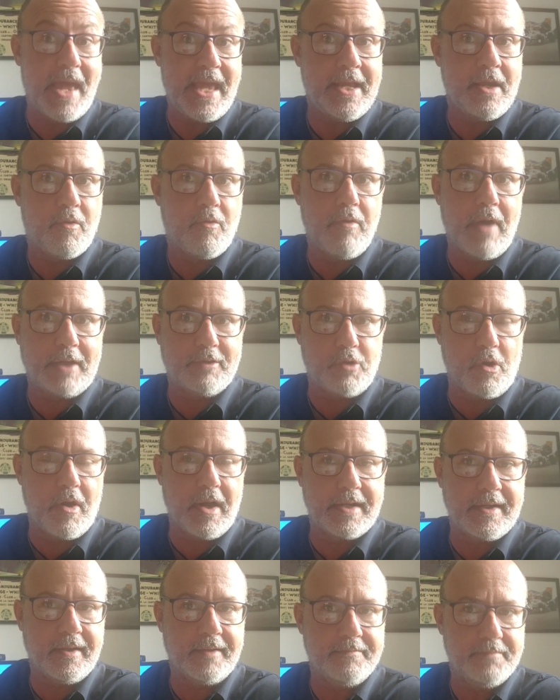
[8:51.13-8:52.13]
bem com a
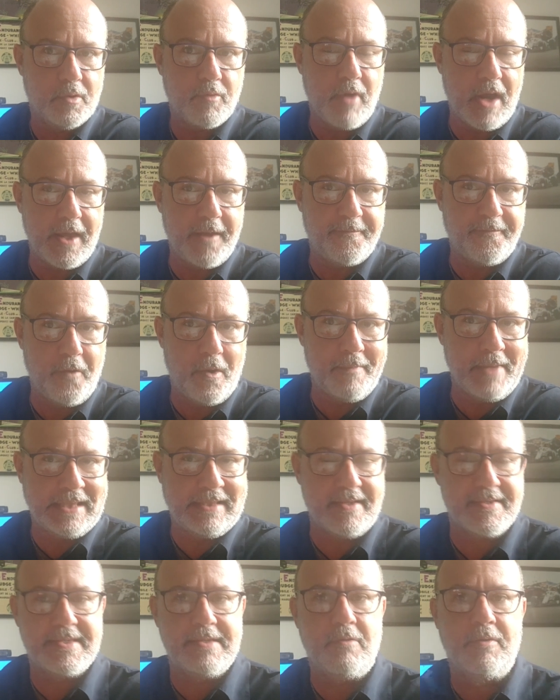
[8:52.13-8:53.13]
troca, com a
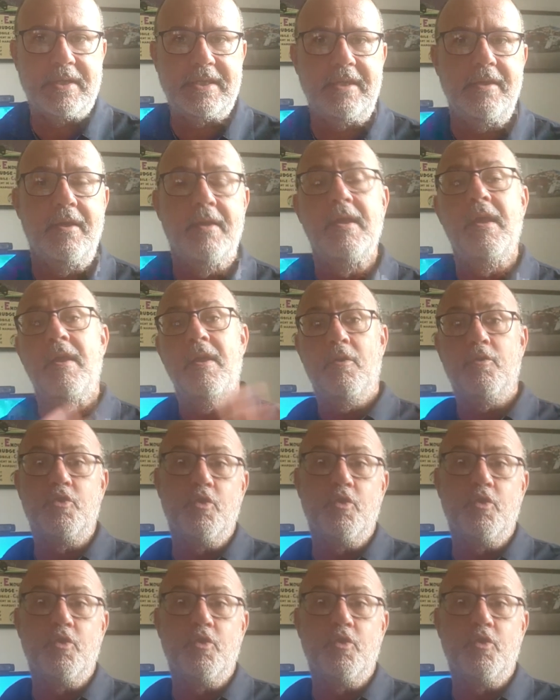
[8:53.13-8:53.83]
reformatação aqui